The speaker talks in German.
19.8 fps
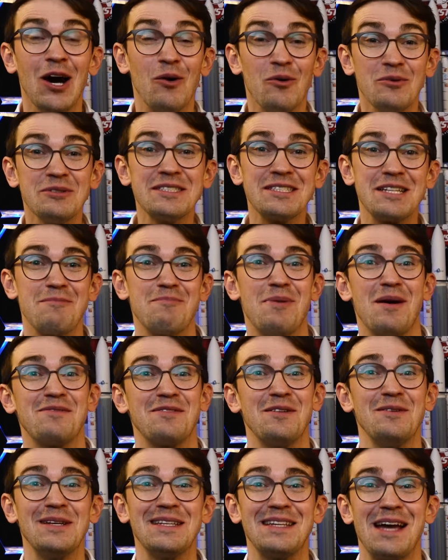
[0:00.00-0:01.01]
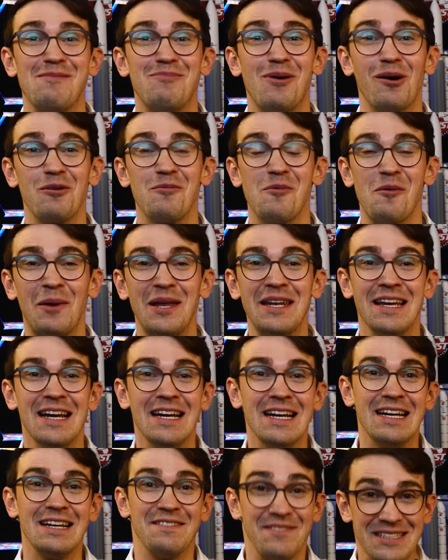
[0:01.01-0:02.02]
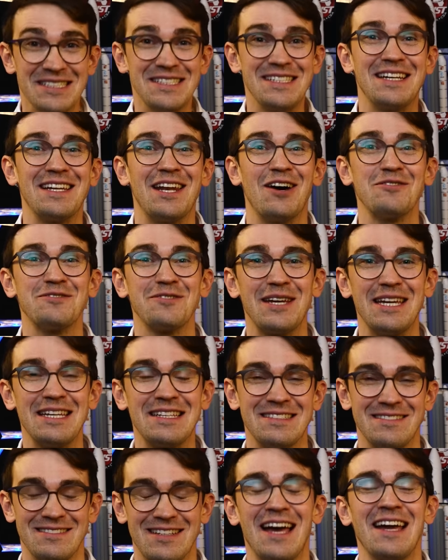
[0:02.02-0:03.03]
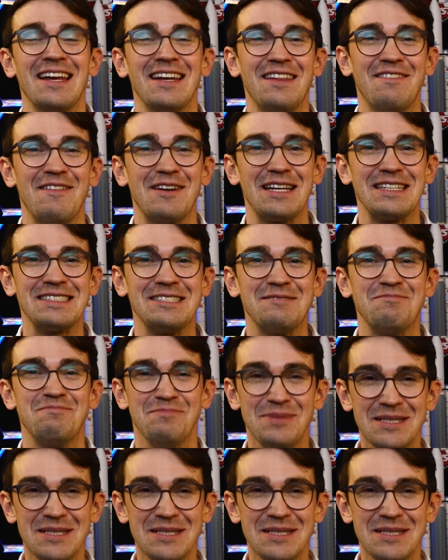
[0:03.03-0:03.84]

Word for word: Unser persönlicher Apollo-Moment. Wenn es dir genauso geht, Like nicht vergessen.